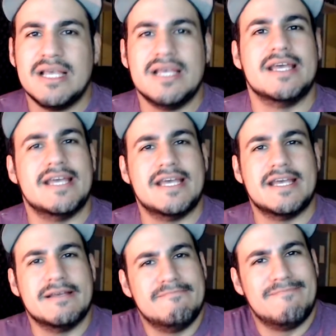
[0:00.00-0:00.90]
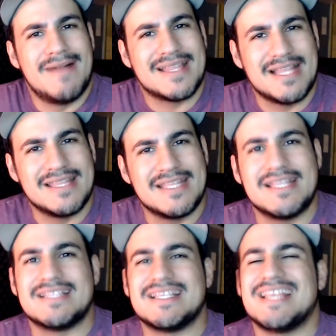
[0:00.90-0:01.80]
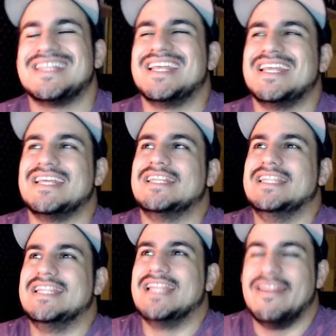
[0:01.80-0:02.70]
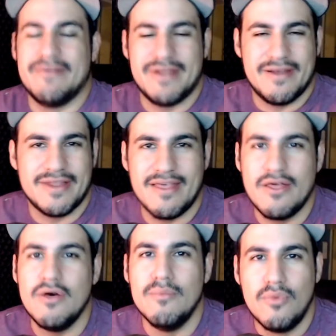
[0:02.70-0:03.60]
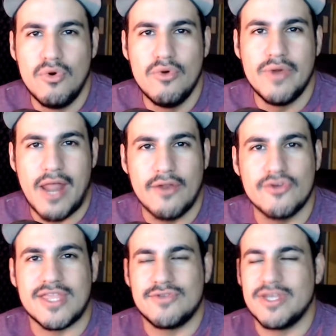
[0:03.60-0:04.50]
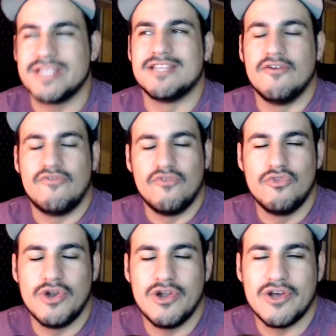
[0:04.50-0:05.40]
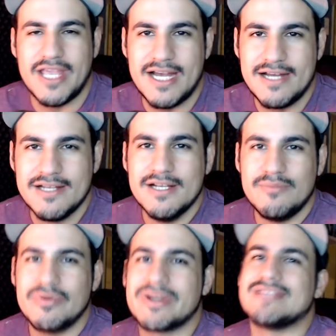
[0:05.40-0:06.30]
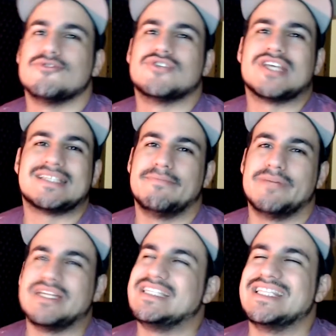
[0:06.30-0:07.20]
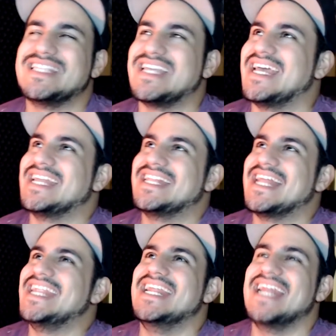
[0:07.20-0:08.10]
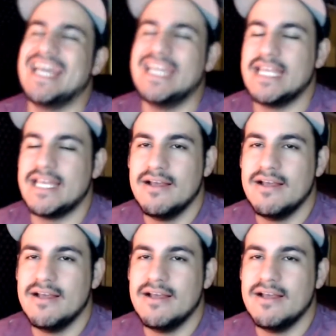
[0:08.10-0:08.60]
Eh, bastante interesante, le deben haber dado muy buena nota, estoy haciendo futurología porque esto ya se presiente, está en el aire